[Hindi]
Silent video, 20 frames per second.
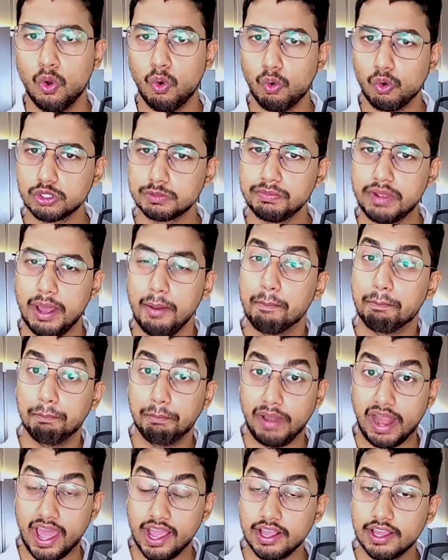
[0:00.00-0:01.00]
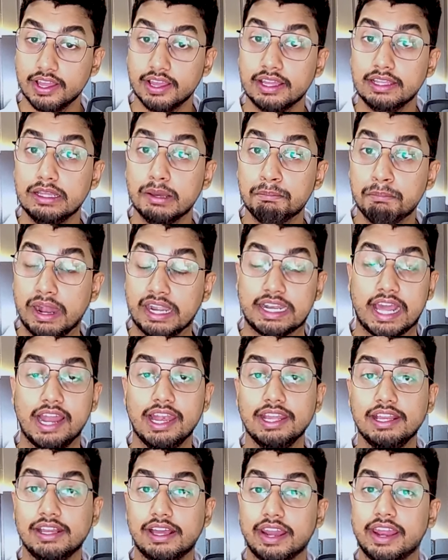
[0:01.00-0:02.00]
उसमें आप ब्लैक या
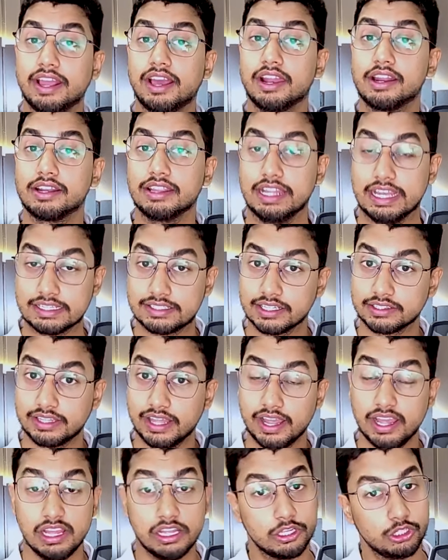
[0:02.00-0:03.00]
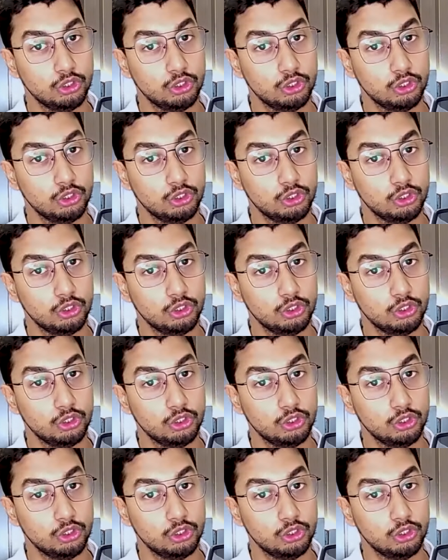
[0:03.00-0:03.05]
मेटेलिक ग्रे कलर ले सकते हैं